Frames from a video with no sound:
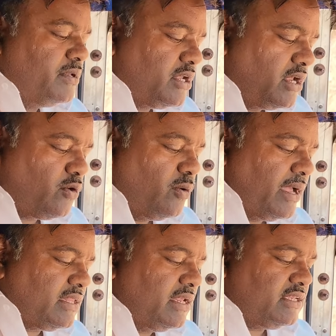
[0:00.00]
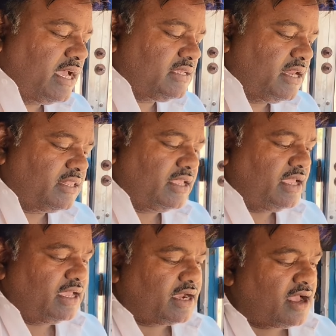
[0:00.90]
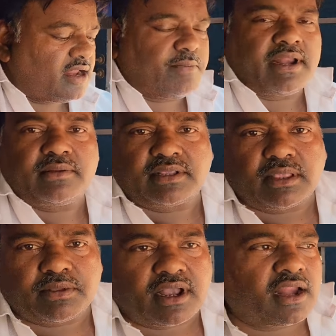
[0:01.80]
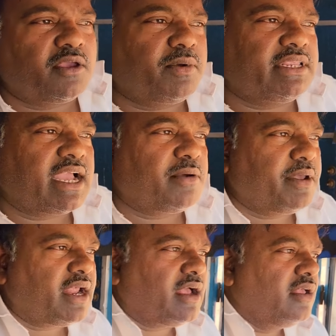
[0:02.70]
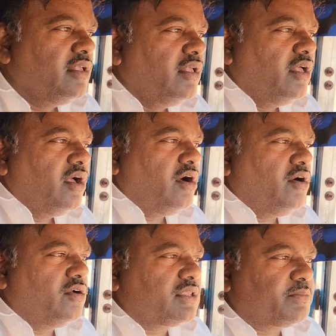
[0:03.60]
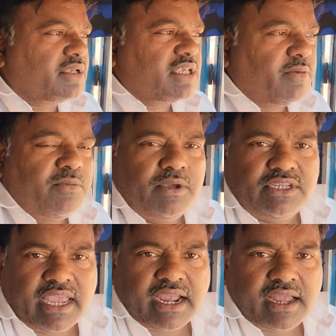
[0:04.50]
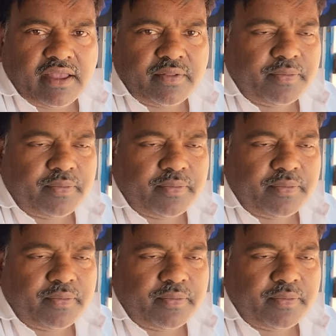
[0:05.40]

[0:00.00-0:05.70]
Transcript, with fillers: भी चलो कोई बात नहीं चांस लेते हैं खाना बन तब तक खाना ही बन जाएगा मेरा और तब तक समय बीत जाएगा